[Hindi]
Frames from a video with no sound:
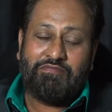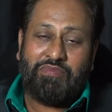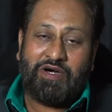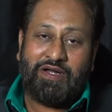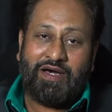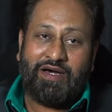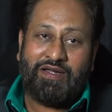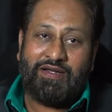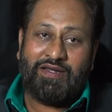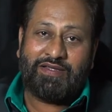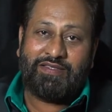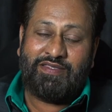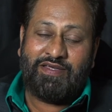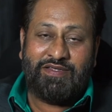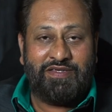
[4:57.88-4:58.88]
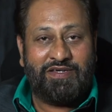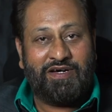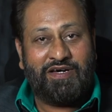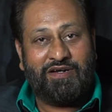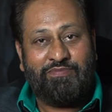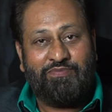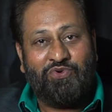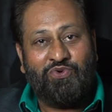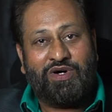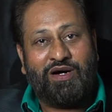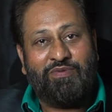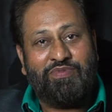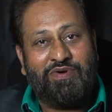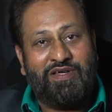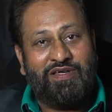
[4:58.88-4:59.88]
बना लगते जिगर अब्बू का
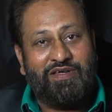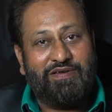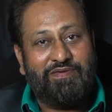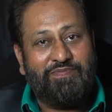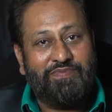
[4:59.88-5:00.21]
अपने